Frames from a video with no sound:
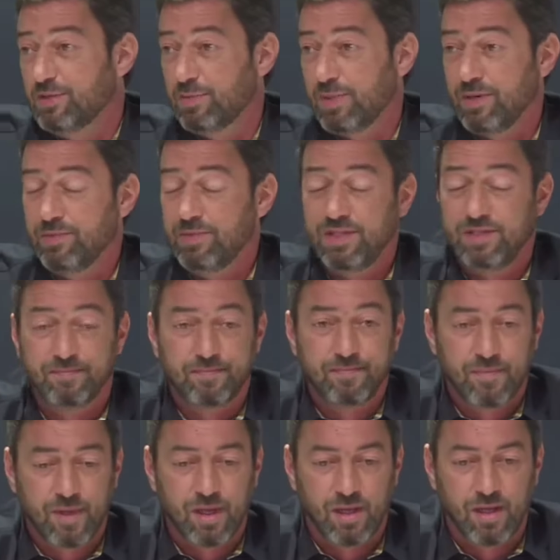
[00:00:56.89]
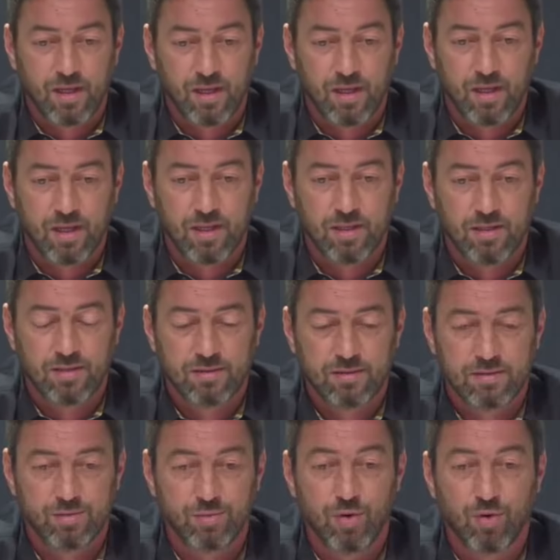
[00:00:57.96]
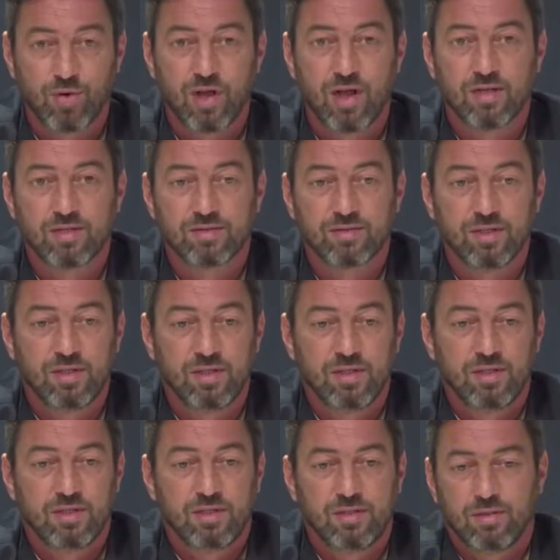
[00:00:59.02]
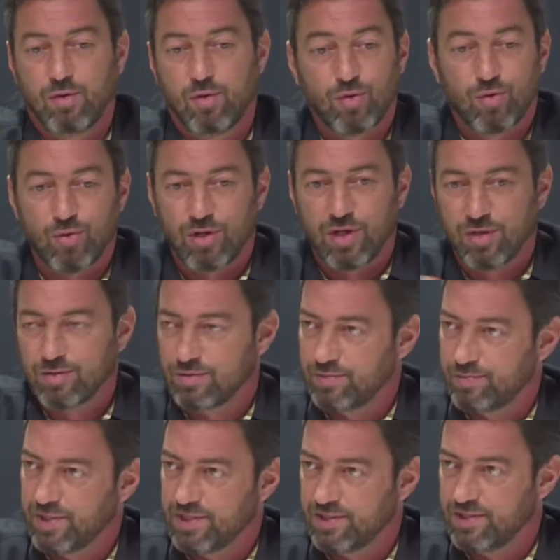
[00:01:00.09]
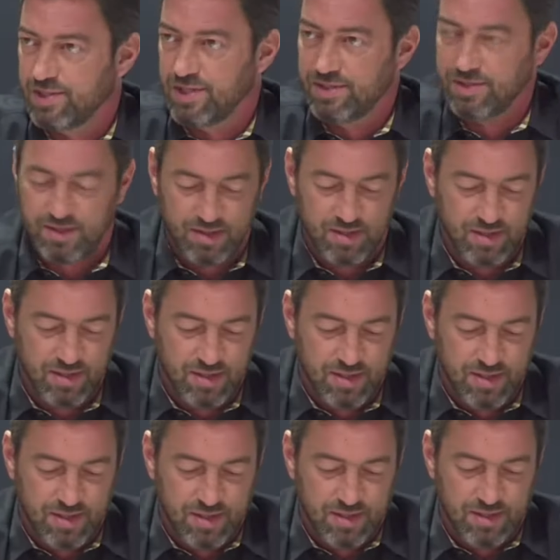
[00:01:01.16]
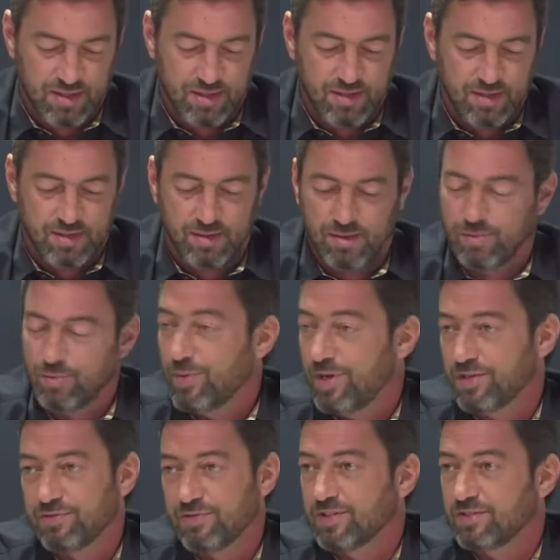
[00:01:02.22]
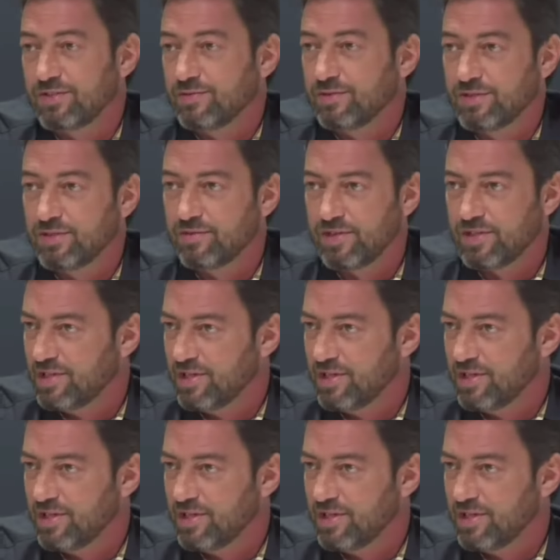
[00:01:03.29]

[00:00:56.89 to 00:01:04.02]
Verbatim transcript: Para mim, é, no meu caso, ou qualquer outro presidente, é, o mais fácil é você fazer